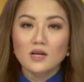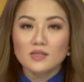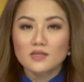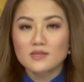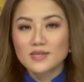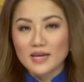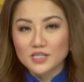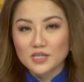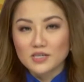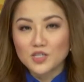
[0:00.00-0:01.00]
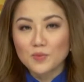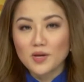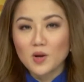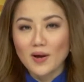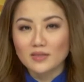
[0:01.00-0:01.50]
Tin giải trí cho biết
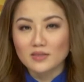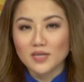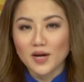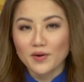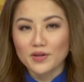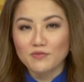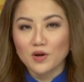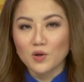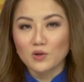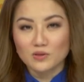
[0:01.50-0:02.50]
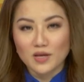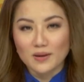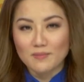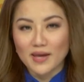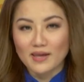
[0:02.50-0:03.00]
Hoàng tử Harry và hôn thê
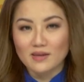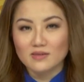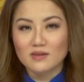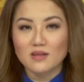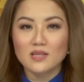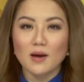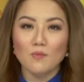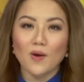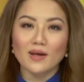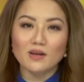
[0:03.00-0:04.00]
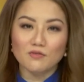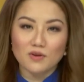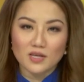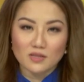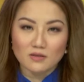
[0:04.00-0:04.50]
Meghan đến thăm quán cà
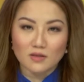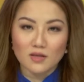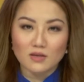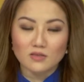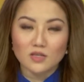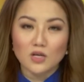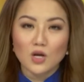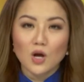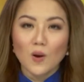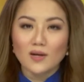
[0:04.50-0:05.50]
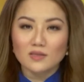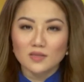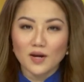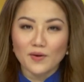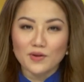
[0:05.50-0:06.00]
phê từ thiện. Hoàng tử
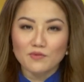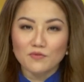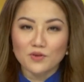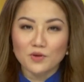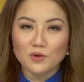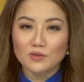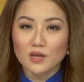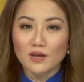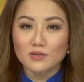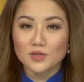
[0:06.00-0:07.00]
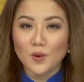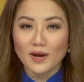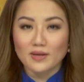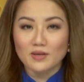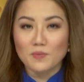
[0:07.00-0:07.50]
Harry và vị hôn thê người Hoa
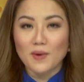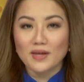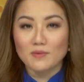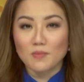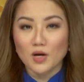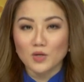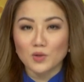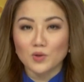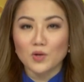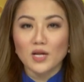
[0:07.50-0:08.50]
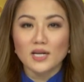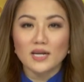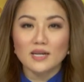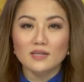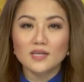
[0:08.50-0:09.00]
Kỳ Meghan Markle đã
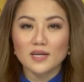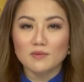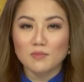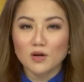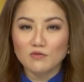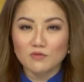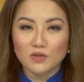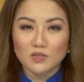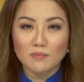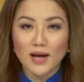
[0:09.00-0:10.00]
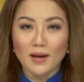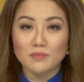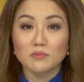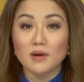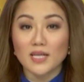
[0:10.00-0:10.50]
đến Edinburgh vào thứ Ba
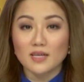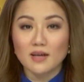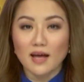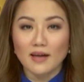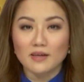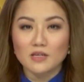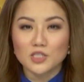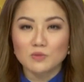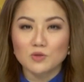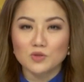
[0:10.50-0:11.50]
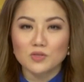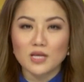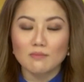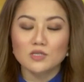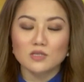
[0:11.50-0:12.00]
13 tháng 2 trong một chuyến
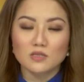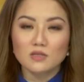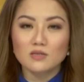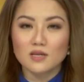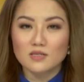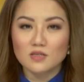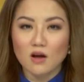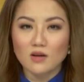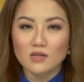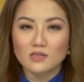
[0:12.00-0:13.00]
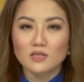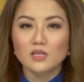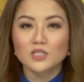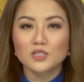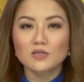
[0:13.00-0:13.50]
thăm chính thức đến Scotland
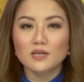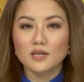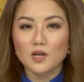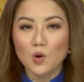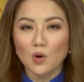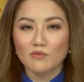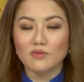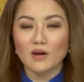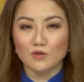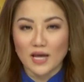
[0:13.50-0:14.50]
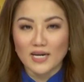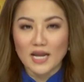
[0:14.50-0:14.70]
trước khi kết hôn vào tháng